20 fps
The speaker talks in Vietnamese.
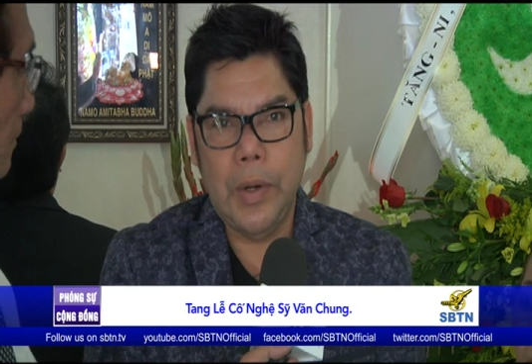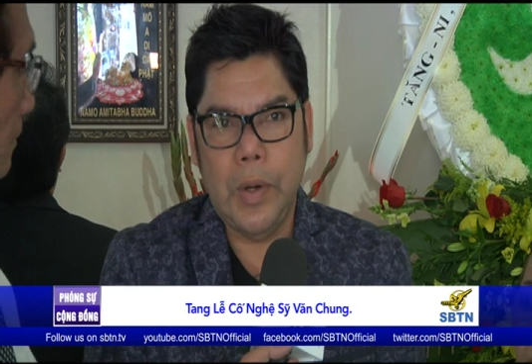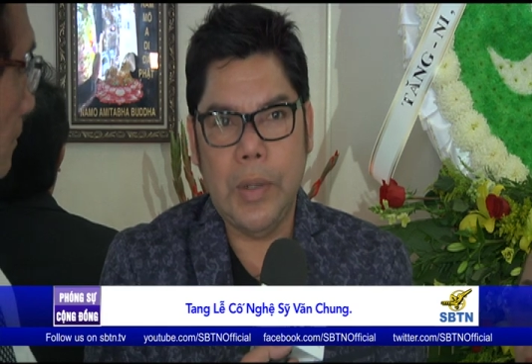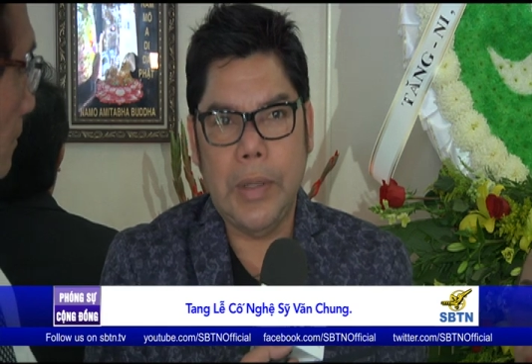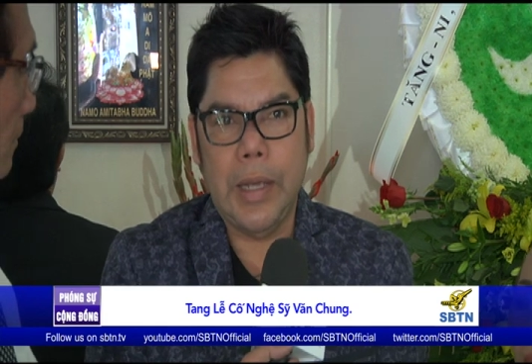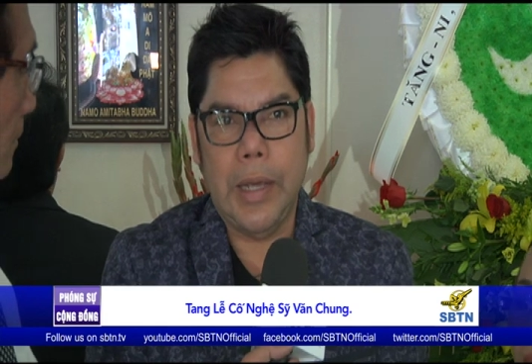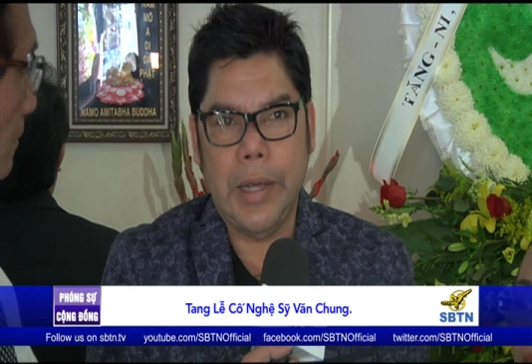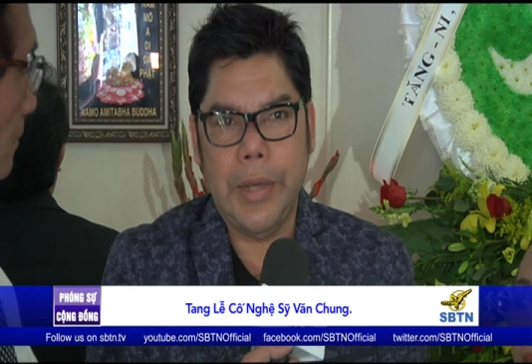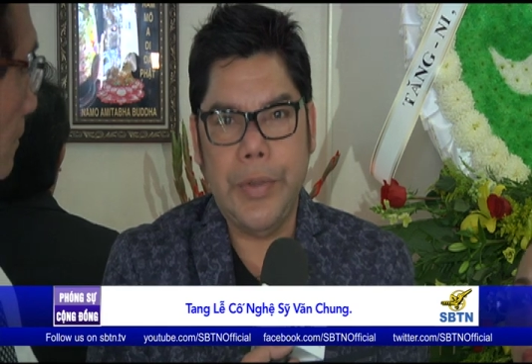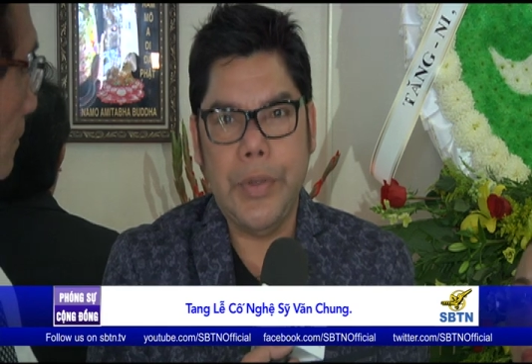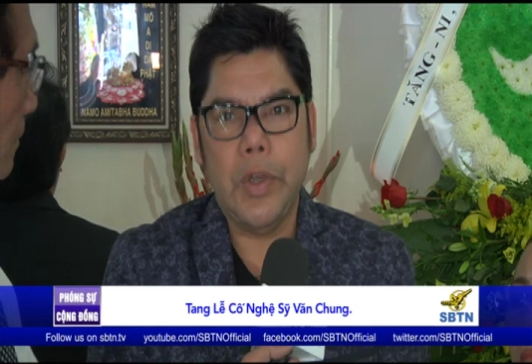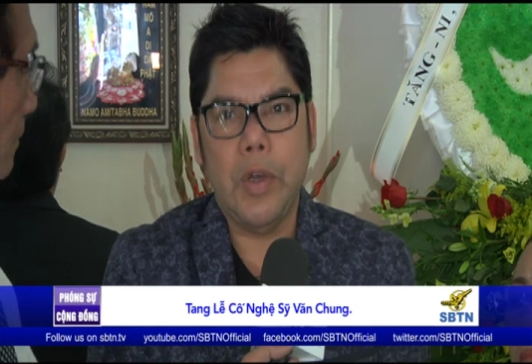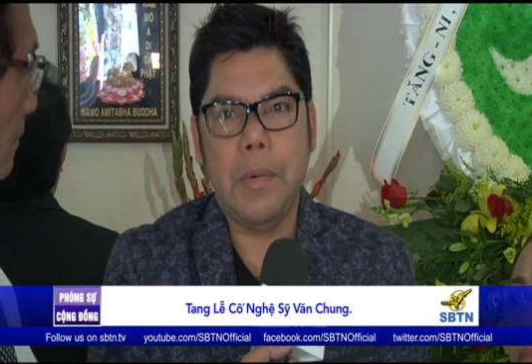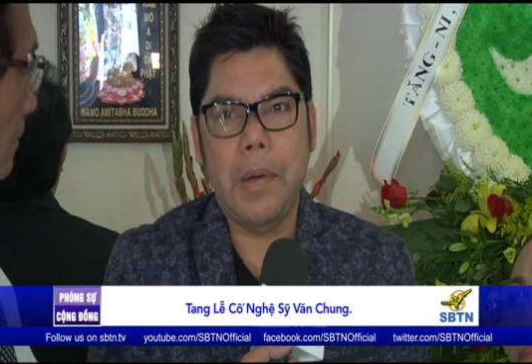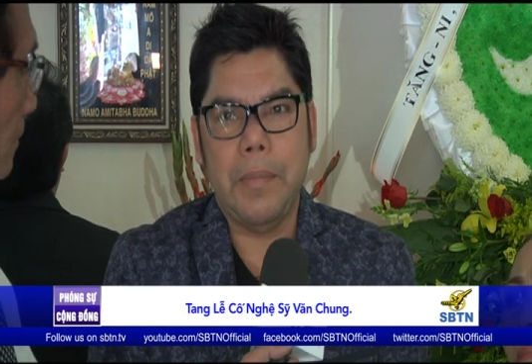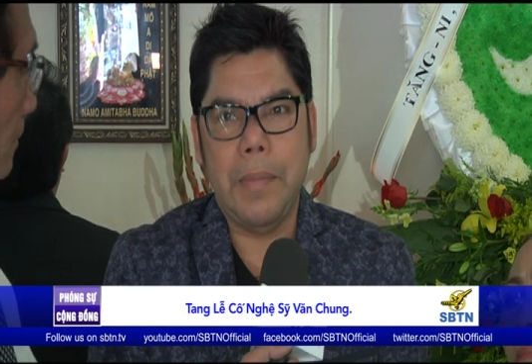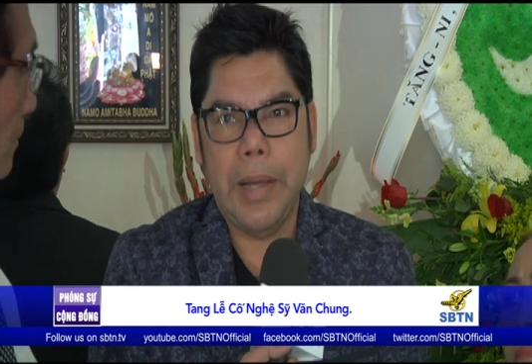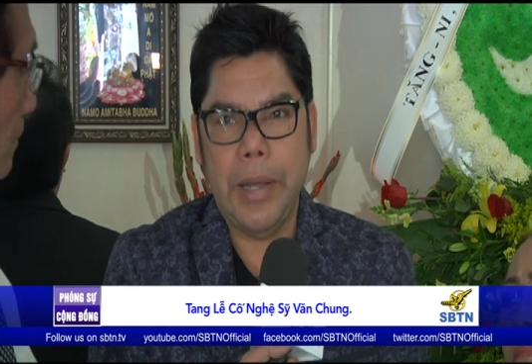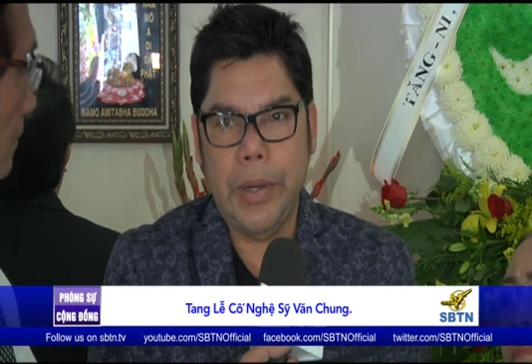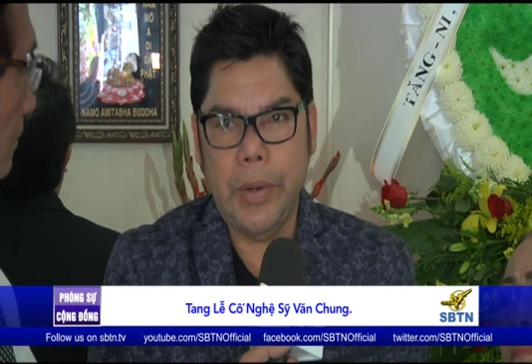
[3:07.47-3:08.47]
có thể cho
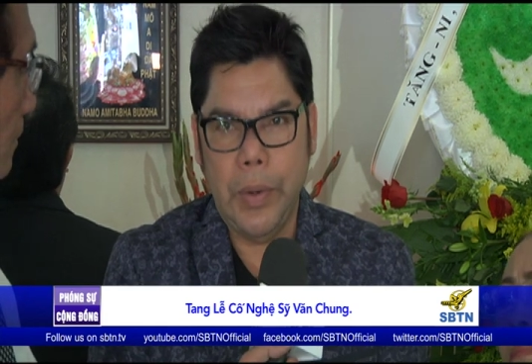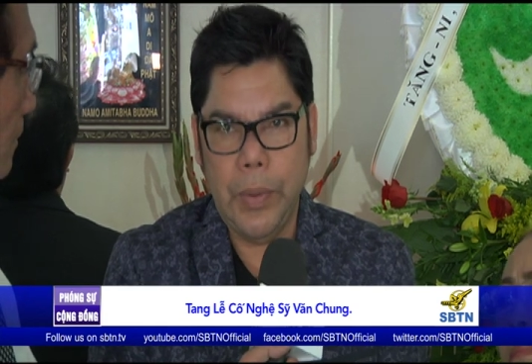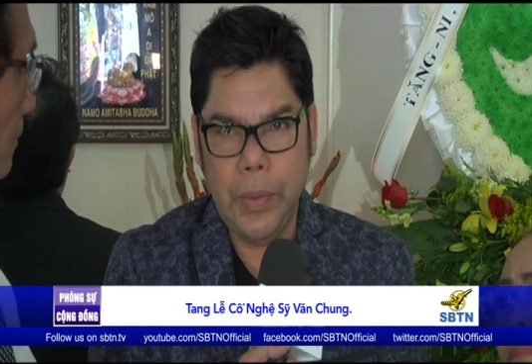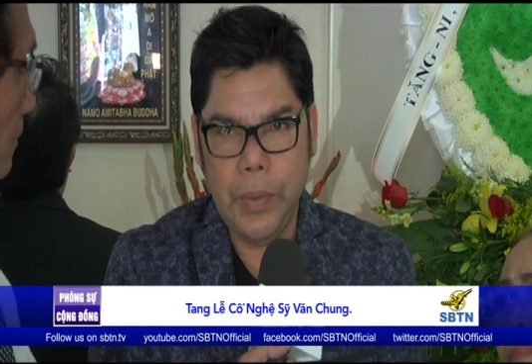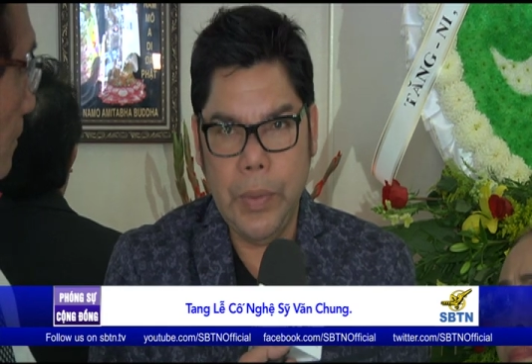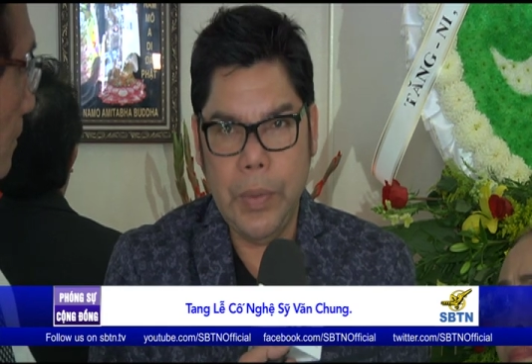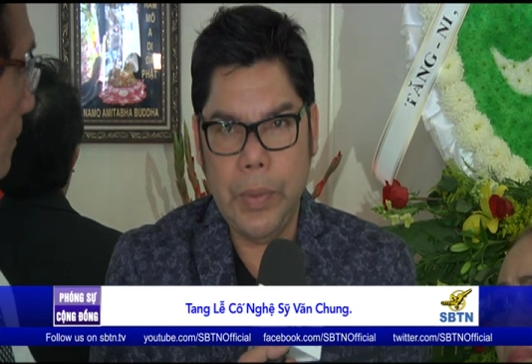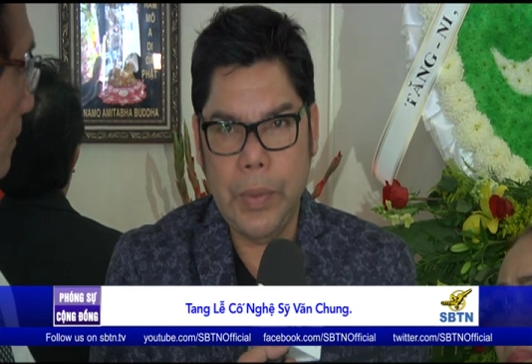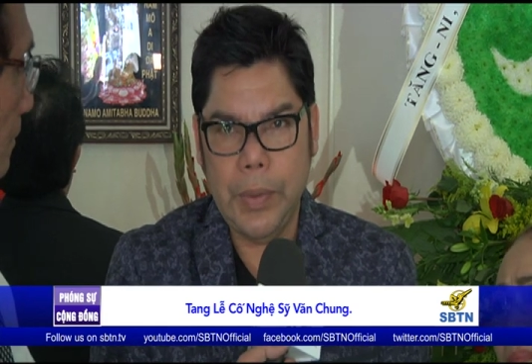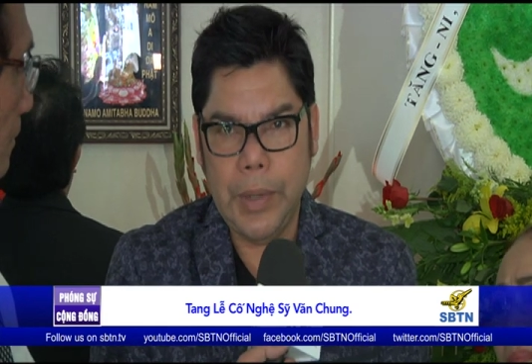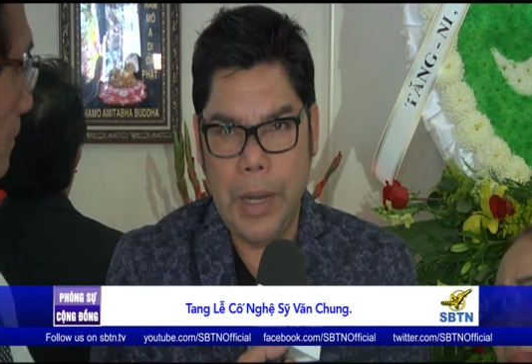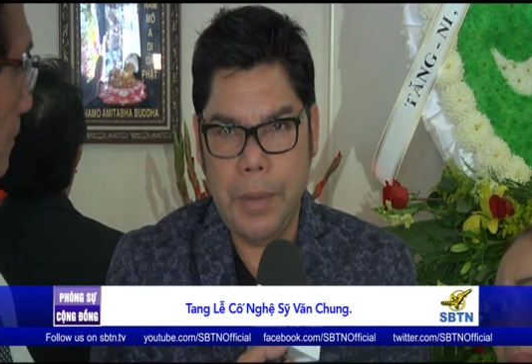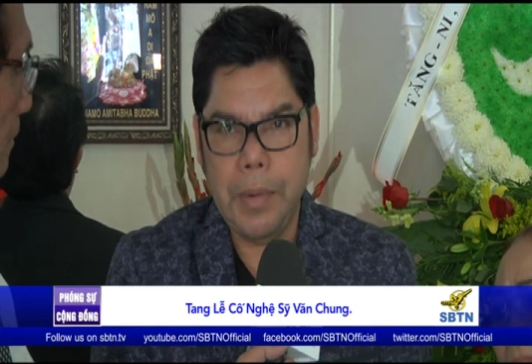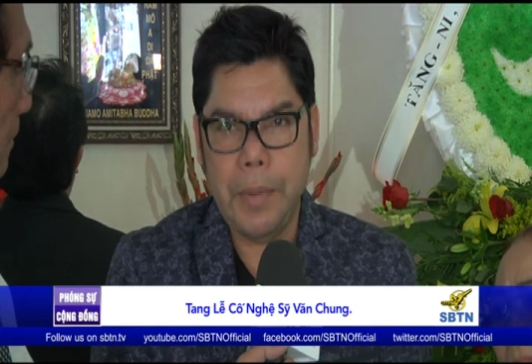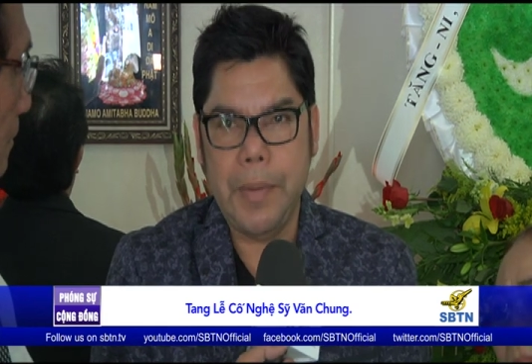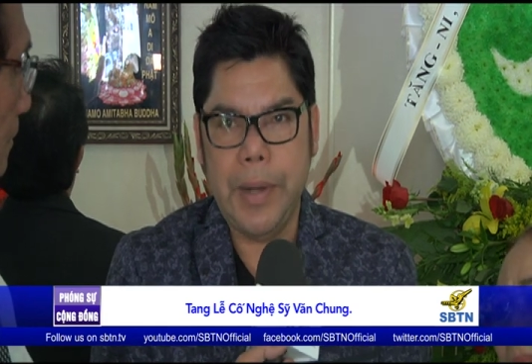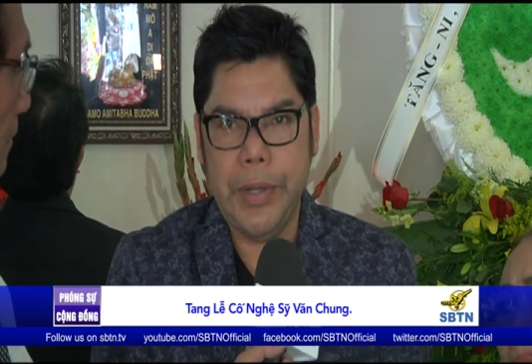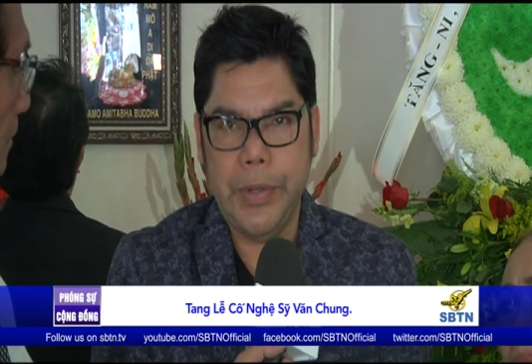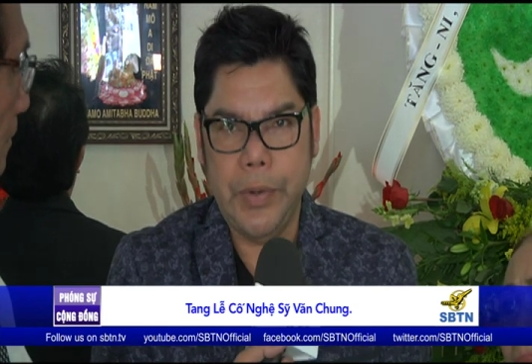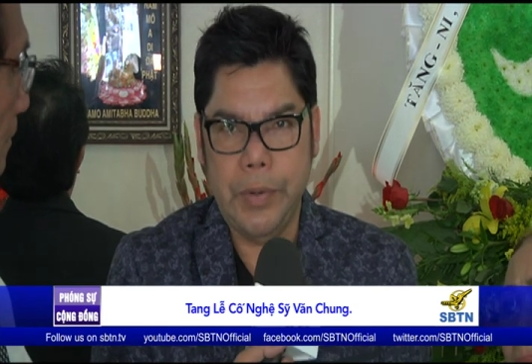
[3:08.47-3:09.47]
bác bảy ngủ để
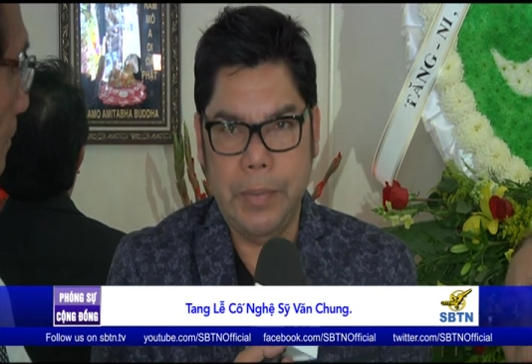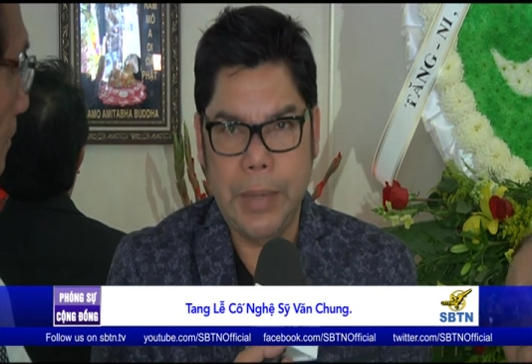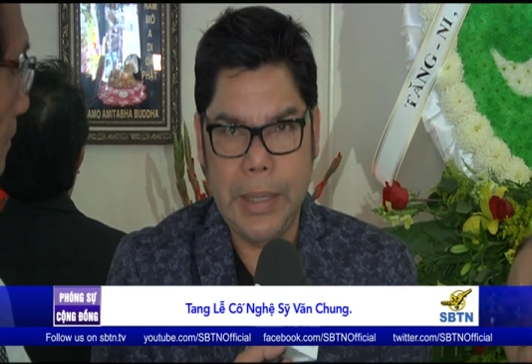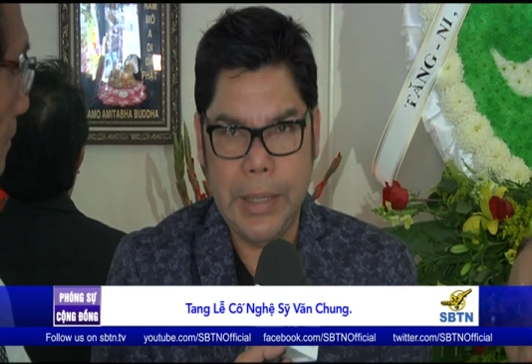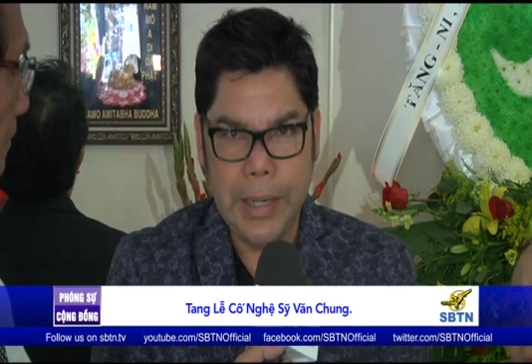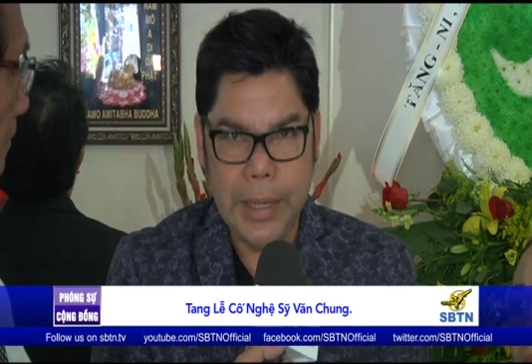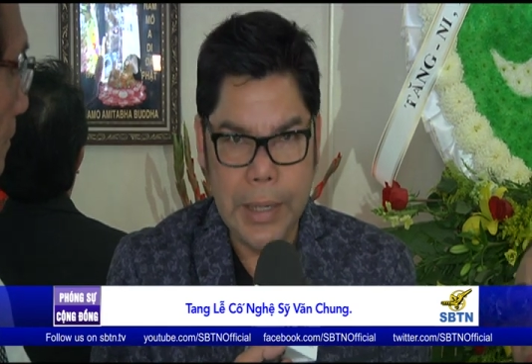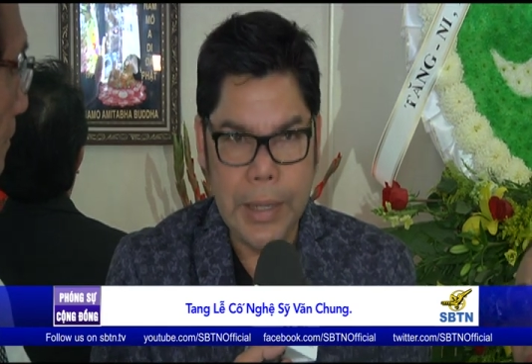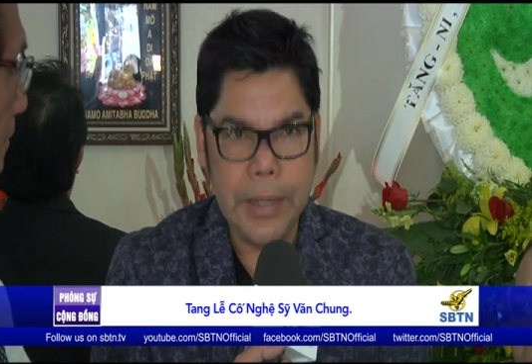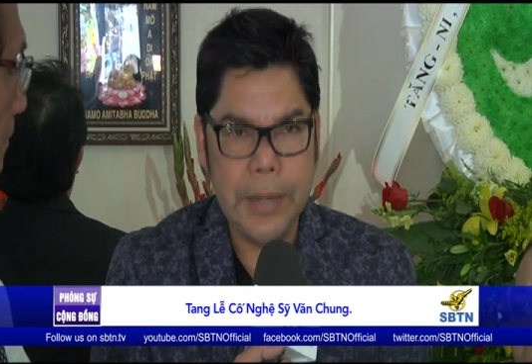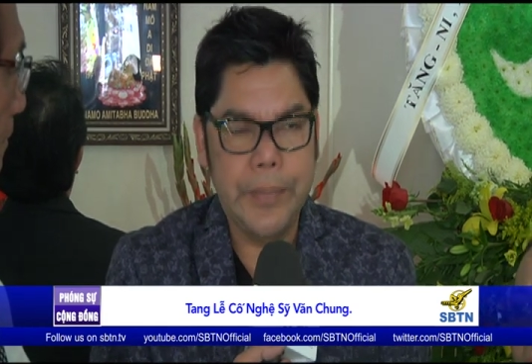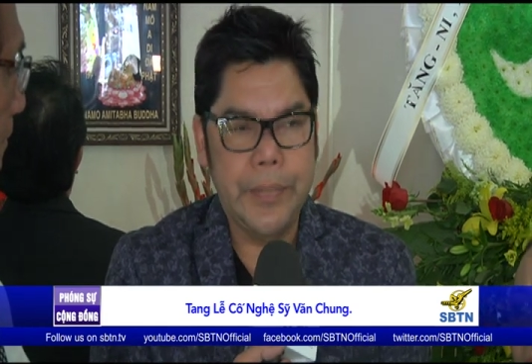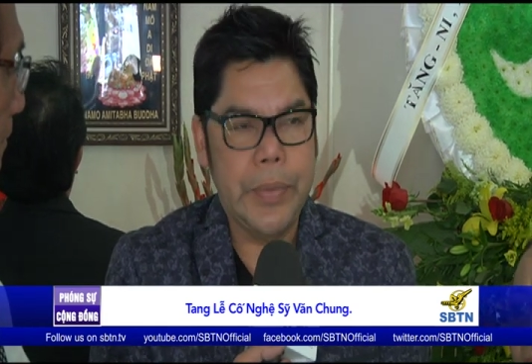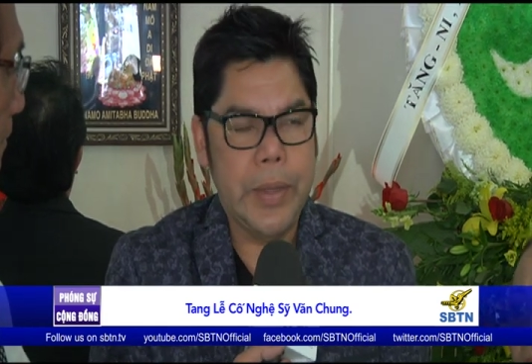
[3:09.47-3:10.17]
bác bảy chuẩn bị đi.